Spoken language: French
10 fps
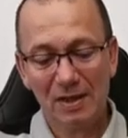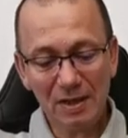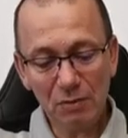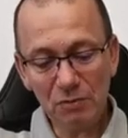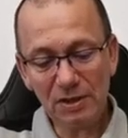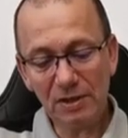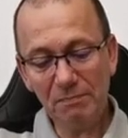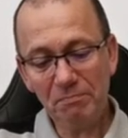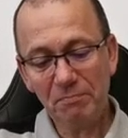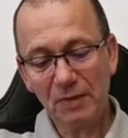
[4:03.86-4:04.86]
Et il nous
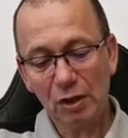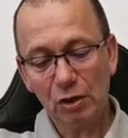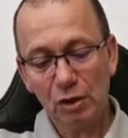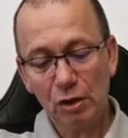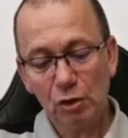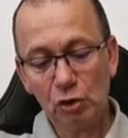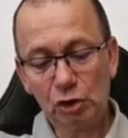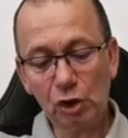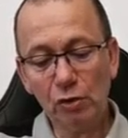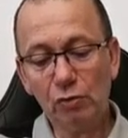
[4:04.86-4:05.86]
dit,
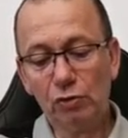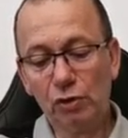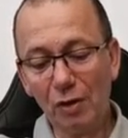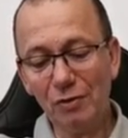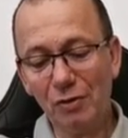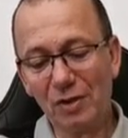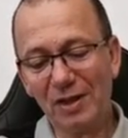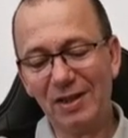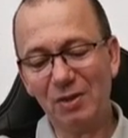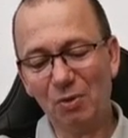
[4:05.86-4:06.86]
je
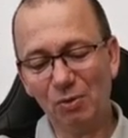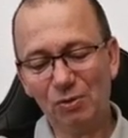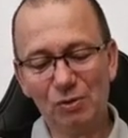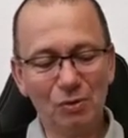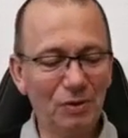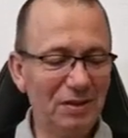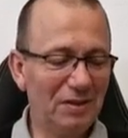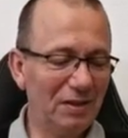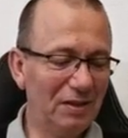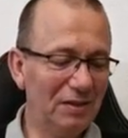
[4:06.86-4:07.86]
donnerai
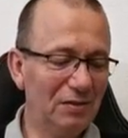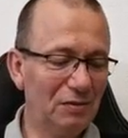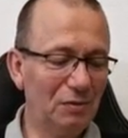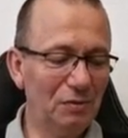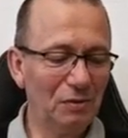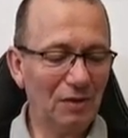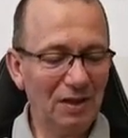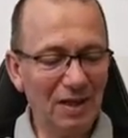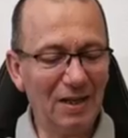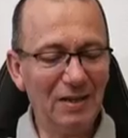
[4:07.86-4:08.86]
autorité sur
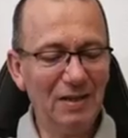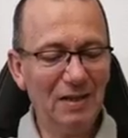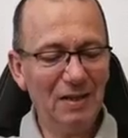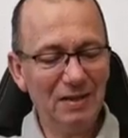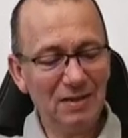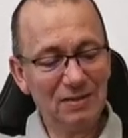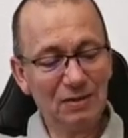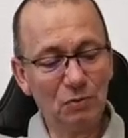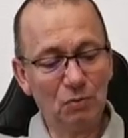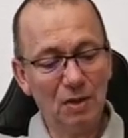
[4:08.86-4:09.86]
les
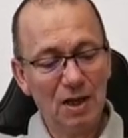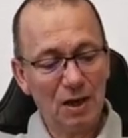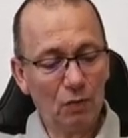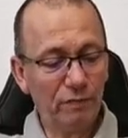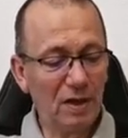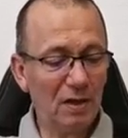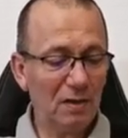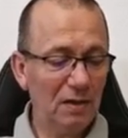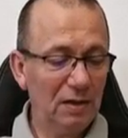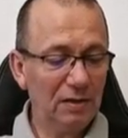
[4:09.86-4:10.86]
nations. Alors on
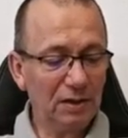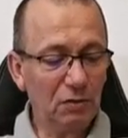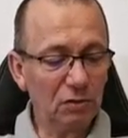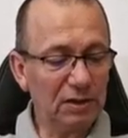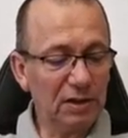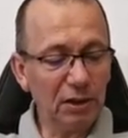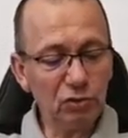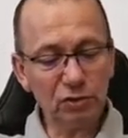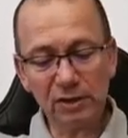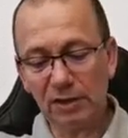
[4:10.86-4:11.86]
va décortiquer,
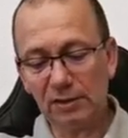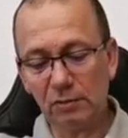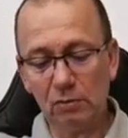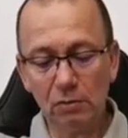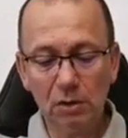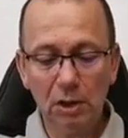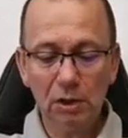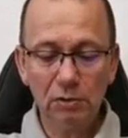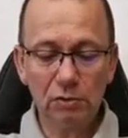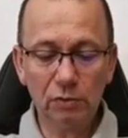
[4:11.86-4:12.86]
je dirais, ce,
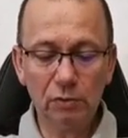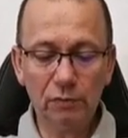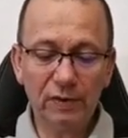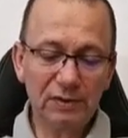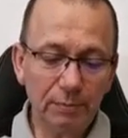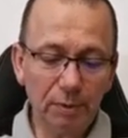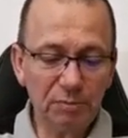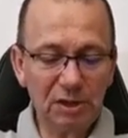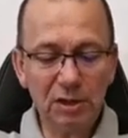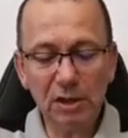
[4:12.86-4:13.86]
ce verset,
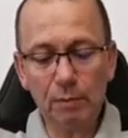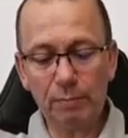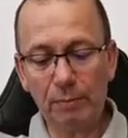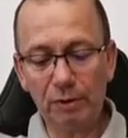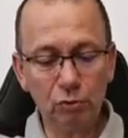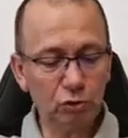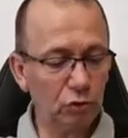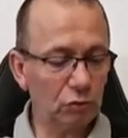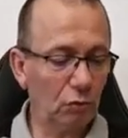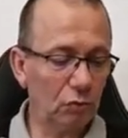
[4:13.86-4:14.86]
même s'il y a pas mal de
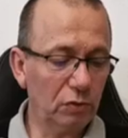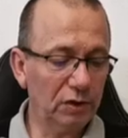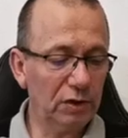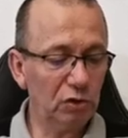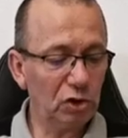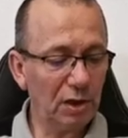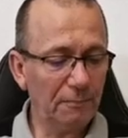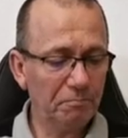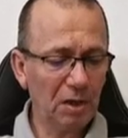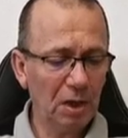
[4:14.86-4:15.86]
choses que l'on connaît
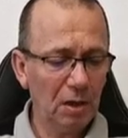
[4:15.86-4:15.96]
déjà.